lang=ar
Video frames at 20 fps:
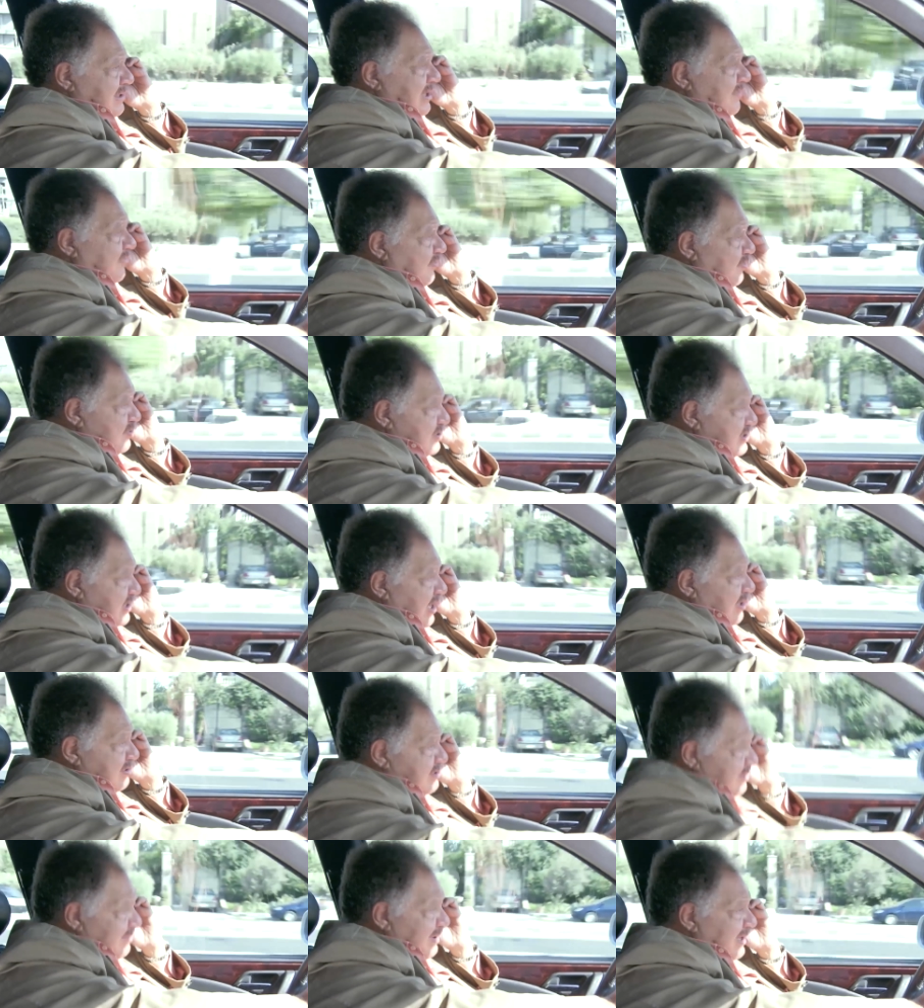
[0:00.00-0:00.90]
الفلوس دي
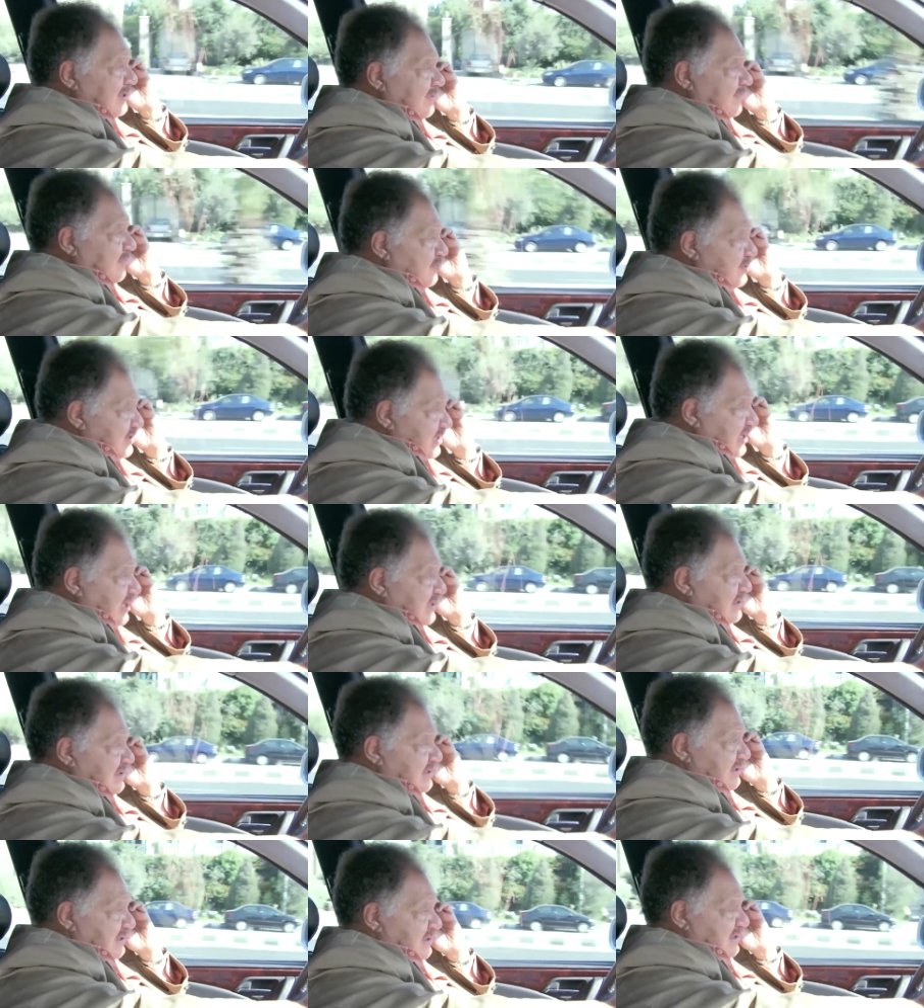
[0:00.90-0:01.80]
لو سمحت فلوسك
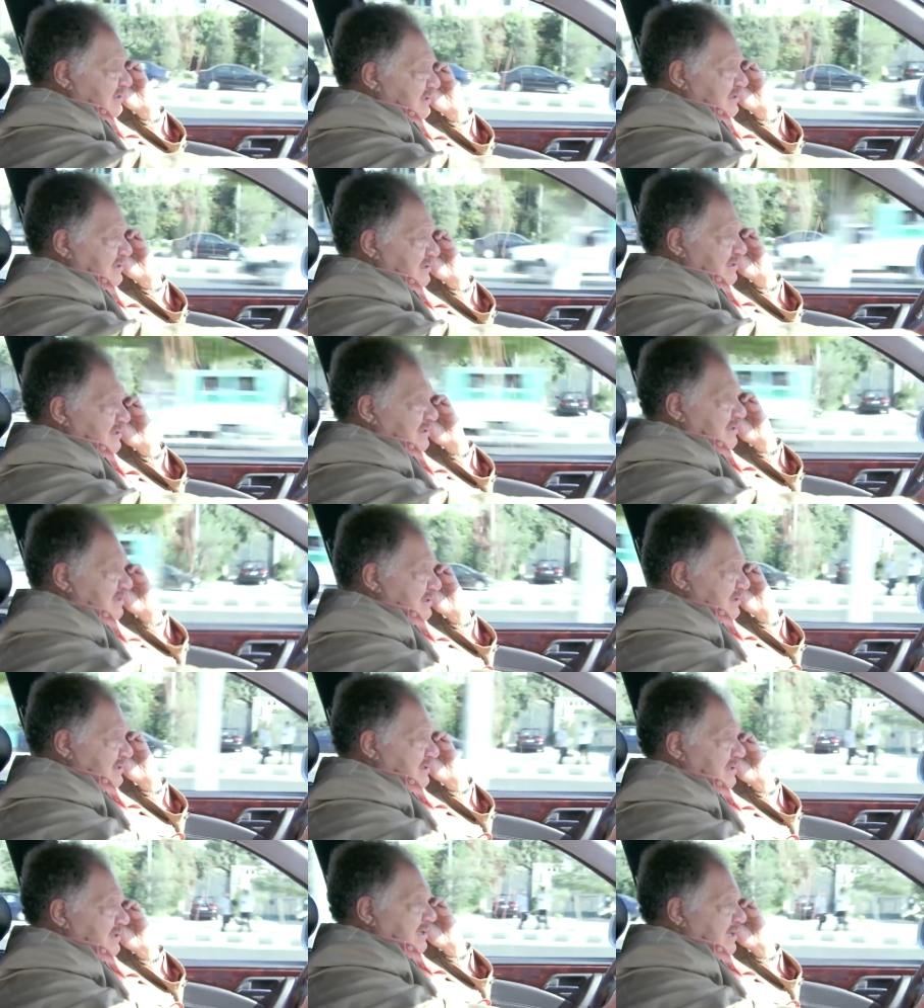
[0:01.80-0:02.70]
انت
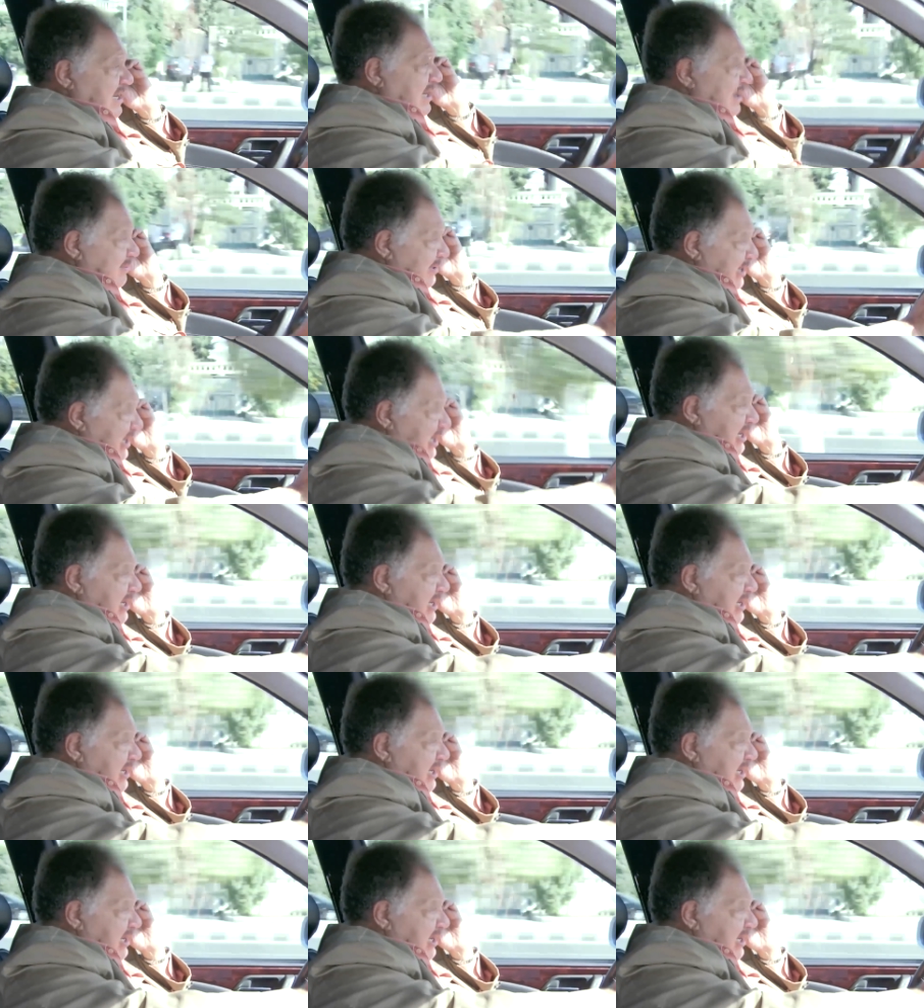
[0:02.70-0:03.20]
انا من